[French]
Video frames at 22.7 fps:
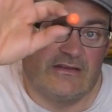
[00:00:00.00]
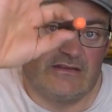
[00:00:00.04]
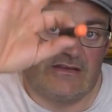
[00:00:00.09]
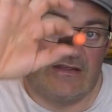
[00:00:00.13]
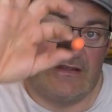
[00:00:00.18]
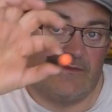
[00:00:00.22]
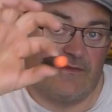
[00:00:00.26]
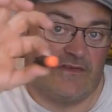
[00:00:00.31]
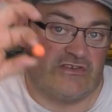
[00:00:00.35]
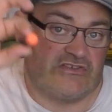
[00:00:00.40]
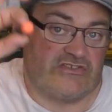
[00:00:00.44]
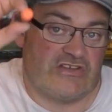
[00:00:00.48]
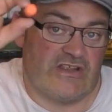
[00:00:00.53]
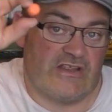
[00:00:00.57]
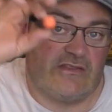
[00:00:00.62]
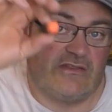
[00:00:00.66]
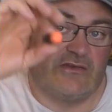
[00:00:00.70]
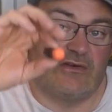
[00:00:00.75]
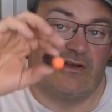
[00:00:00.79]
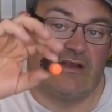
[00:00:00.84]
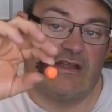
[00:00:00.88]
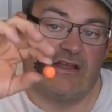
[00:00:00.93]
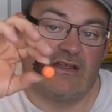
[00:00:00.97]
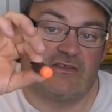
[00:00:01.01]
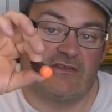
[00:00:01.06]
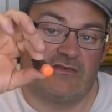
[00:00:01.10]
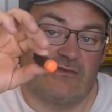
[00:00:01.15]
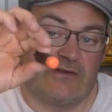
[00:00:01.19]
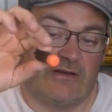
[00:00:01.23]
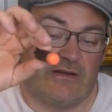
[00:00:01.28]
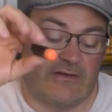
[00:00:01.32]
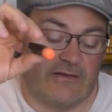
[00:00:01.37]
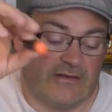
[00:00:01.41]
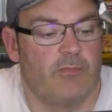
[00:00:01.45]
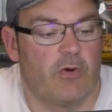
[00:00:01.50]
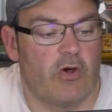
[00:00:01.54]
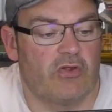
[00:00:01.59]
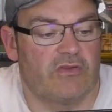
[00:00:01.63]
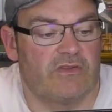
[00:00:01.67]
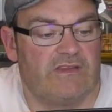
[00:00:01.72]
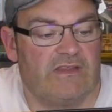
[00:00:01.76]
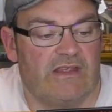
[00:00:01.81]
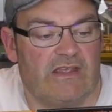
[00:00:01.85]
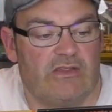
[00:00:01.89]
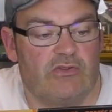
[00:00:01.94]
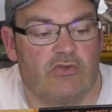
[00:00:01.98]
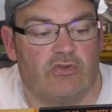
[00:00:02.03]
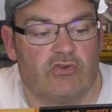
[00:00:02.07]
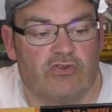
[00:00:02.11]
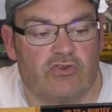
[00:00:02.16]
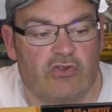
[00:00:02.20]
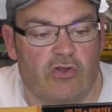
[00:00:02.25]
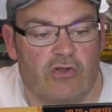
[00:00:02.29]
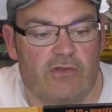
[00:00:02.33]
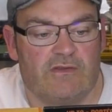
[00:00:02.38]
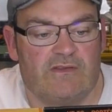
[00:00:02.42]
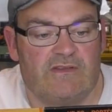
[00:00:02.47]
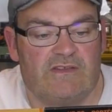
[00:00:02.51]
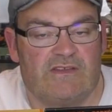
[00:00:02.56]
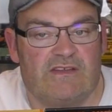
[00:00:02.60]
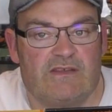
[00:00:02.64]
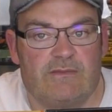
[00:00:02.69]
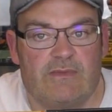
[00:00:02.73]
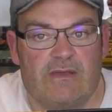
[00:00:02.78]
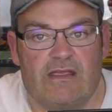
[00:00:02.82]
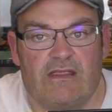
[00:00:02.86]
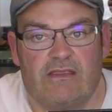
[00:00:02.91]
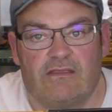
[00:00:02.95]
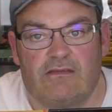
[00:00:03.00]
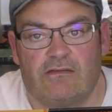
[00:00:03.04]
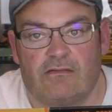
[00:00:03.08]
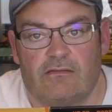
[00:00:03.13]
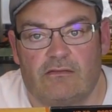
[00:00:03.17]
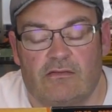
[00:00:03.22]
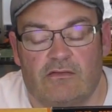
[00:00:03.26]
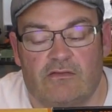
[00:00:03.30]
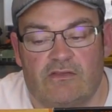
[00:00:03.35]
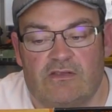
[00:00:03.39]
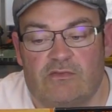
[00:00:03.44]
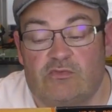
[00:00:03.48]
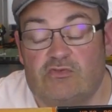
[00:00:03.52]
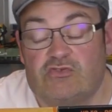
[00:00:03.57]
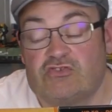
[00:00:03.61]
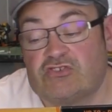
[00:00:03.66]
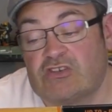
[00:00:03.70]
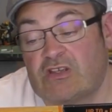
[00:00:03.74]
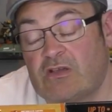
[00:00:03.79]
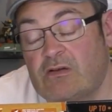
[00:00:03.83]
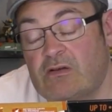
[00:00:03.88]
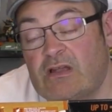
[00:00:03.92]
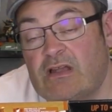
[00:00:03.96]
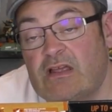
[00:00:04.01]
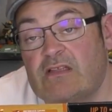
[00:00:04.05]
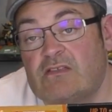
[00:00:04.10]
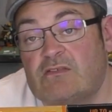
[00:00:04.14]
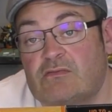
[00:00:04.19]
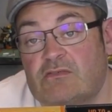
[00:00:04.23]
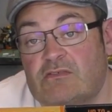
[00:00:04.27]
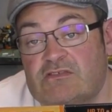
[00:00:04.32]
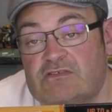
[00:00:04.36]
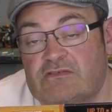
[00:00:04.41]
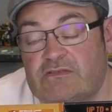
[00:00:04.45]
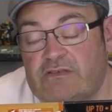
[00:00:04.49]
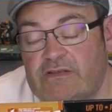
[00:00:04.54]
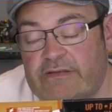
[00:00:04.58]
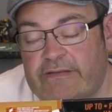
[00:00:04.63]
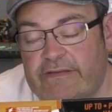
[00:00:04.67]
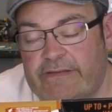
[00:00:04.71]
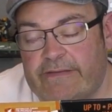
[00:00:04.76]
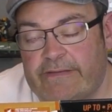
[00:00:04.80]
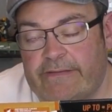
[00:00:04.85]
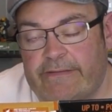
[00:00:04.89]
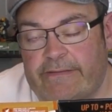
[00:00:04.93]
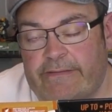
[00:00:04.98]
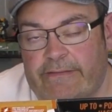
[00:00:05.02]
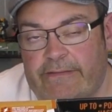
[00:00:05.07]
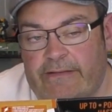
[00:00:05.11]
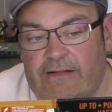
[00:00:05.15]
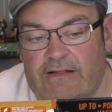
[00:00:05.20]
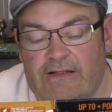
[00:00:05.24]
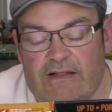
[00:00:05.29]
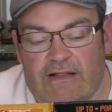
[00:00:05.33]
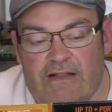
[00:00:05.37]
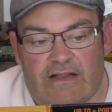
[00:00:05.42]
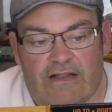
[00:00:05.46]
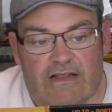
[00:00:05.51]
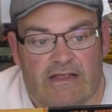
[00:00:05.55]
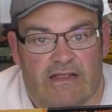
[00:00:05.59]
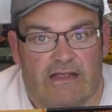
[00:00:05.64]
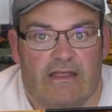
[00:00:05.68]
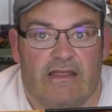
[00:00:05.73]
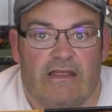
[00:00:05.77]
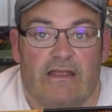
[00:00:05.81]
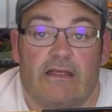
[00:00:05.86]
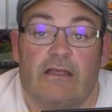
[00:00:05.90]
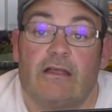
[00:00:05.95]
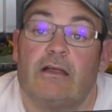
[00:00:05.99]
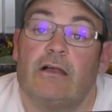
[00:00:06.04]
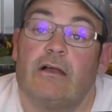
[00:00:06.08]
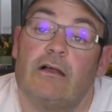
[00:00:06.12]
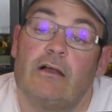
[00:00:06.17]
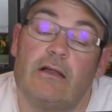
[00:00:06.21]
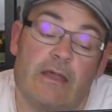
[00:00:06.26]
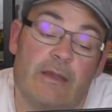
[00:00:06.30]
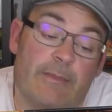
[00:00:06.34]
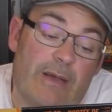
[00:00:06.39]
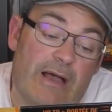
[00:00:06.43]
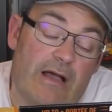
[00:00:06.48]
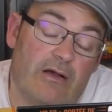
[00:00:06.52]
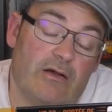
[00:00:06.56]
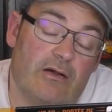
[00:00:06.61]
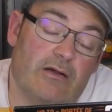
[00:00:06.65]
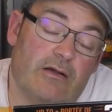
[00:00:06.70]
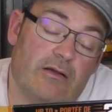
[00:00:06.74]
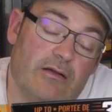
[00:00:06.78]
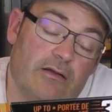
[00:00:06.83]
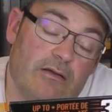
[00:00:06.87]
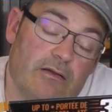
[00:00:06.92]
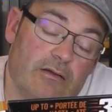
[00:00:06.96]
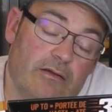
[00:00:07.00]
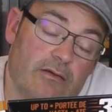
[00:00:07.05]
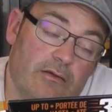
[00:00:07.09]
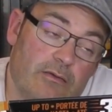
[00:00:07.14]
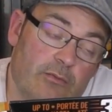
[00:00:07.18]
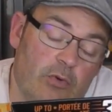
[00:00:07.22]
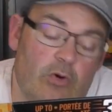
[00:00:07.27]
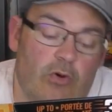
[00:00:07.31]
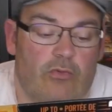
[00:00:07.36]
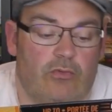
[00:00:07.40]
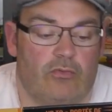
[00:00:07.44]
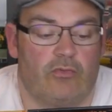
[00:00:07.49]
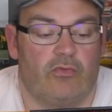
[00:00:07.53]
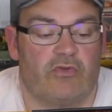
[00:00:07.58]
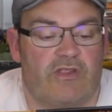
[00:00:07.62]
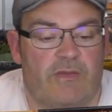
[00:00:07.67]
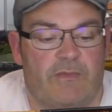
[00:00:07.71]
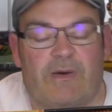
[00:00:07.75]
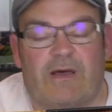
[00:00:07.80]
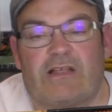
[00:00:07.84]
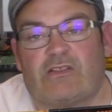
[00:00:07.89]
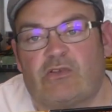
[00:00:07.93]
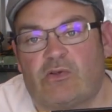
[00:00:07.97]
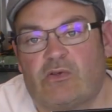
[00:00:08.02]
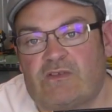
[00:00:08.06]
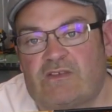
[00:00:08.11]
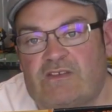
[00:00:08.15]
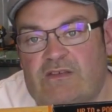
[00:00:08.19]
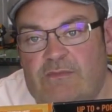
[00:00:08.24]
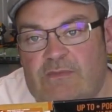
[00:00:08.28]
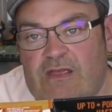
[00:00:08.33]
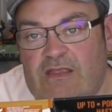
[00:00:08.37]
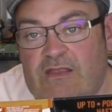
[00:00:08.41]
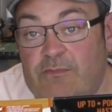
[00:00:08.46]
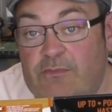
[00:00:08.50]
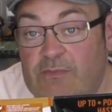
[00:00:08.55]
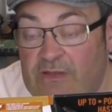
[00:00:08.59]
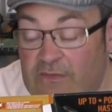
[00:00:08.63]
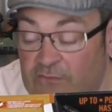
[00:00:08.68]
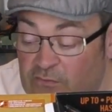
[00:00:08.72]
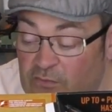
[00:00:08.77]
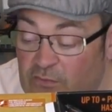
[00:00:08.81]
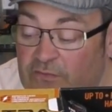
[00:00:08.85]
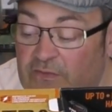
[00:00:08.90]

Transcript: ta fléchette dans l'air, tu vois. Portée de 36 mètres. au début, je rigolais, tu vois, je eh, d'accord. Et eh bah, bon, on n'est pas à 36 mètres, mais vous